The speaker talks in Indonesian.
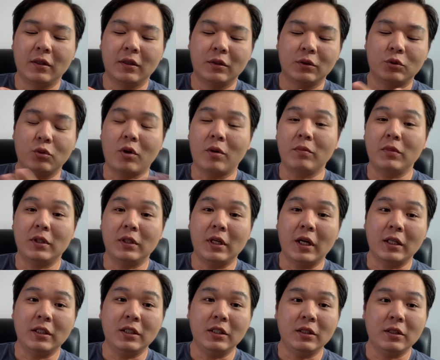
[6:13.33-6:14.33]
suami
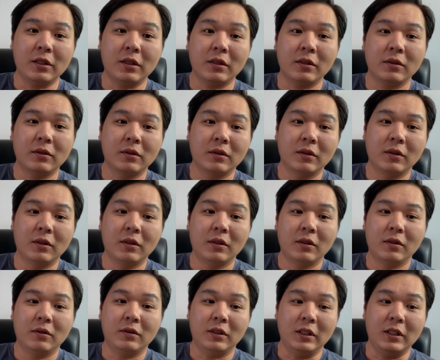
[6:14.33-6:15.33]
gajinya
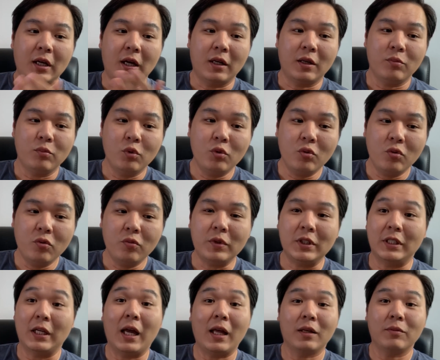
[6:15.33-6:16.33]
3000
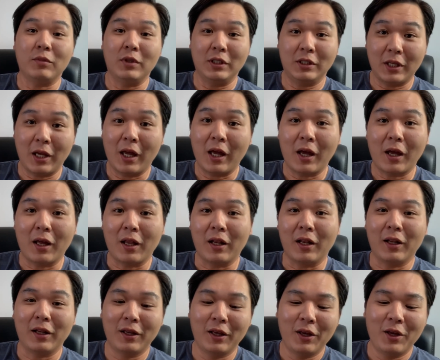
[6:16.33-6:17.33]
misal misal
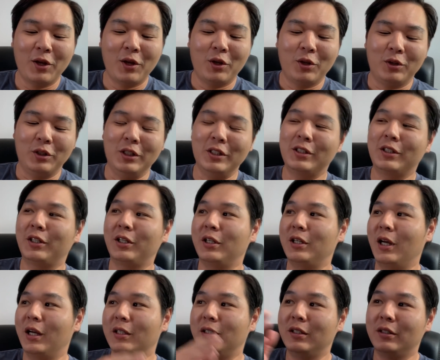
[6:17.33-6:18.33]
istri
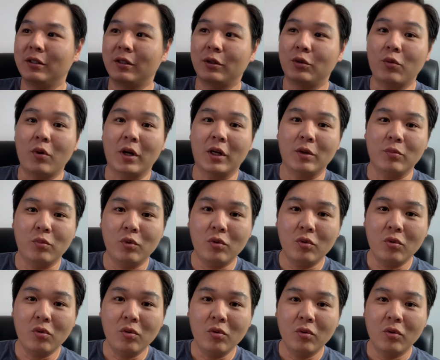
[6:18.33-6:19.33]
gajinya
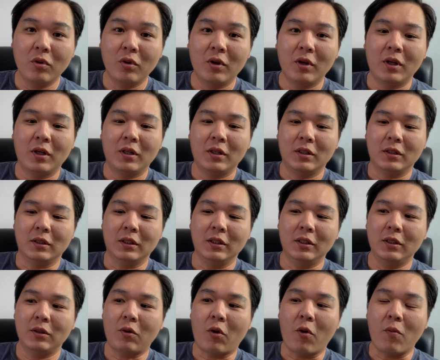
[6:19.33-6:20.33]
2000
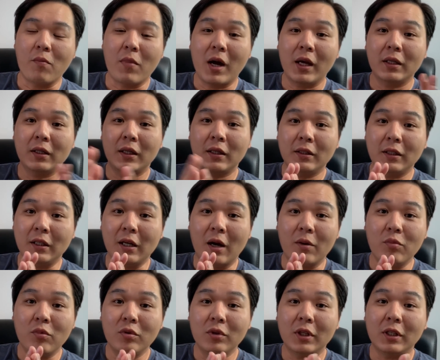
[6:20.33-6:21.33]
jadi combine kan
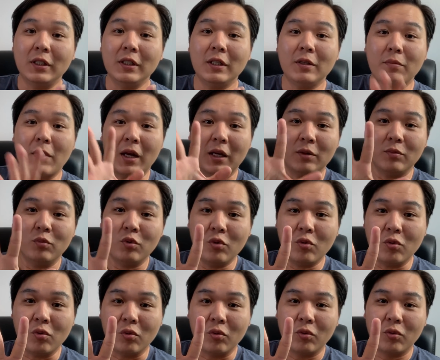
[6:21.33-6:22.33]
digabung jadi
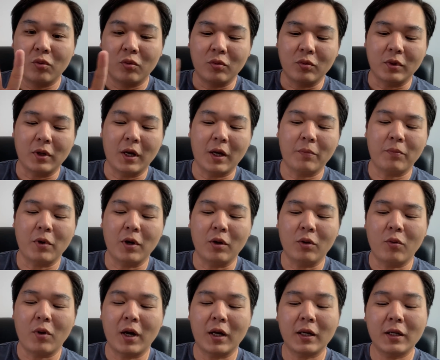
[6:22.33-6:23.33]
5000 nah
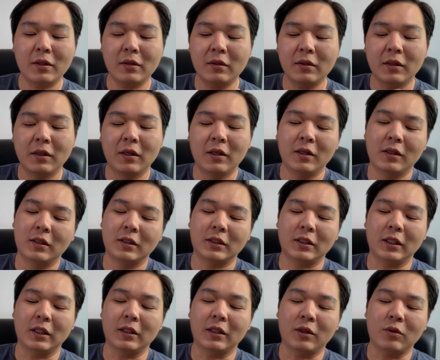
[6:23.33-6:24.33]
pengeluaran
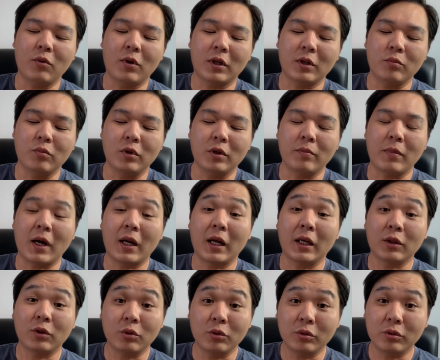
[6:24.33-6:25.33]
sekitar
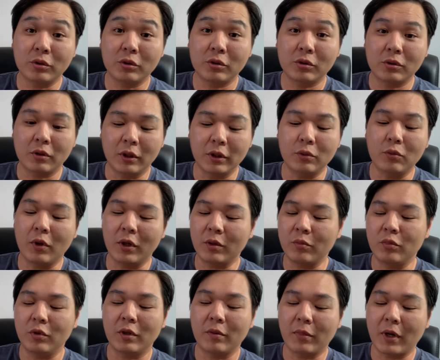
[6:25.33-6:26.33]
2500 eh
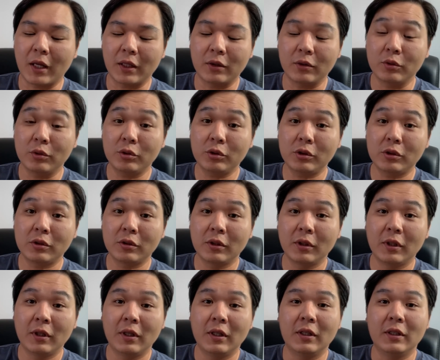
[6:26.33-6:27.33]

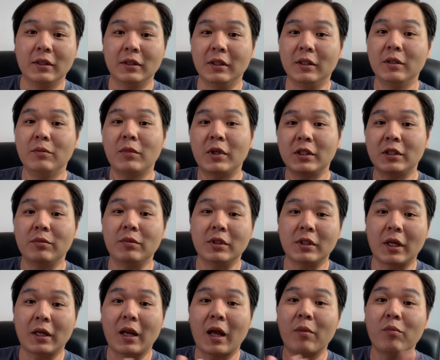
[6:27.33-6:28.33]
2600 jadi masih
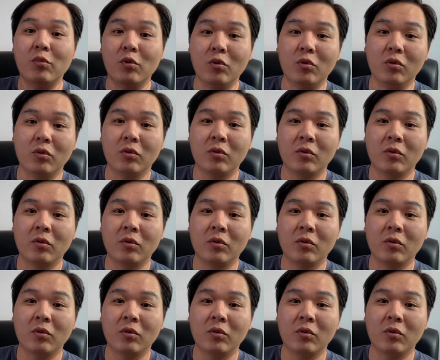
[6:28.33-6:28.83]
bisa nabung